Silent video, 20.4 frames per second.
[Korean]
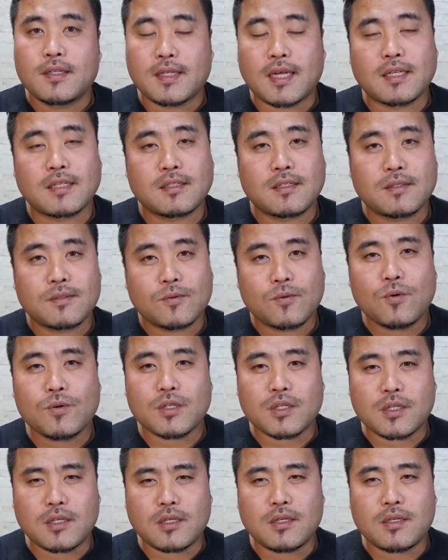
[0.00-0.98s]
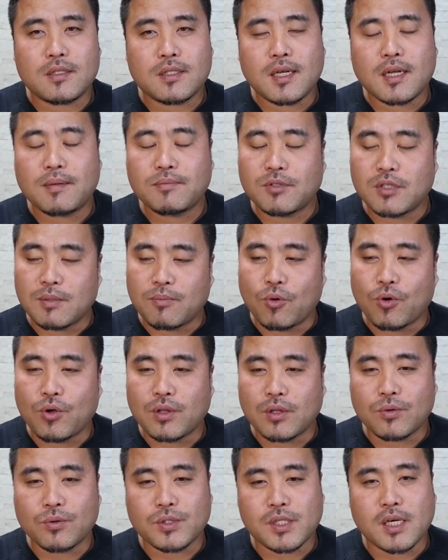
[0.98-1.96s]
나는 꼭이 사람들이
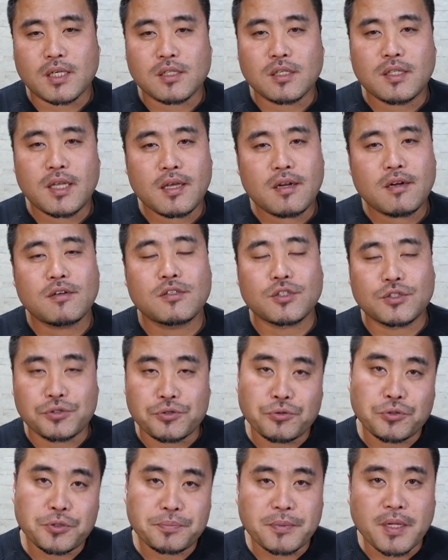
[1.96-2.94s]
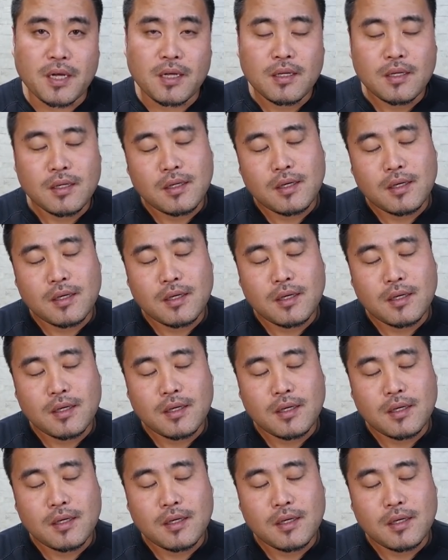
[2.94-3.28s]
모이는 곳에 가서 테러를 저지르고 싶다.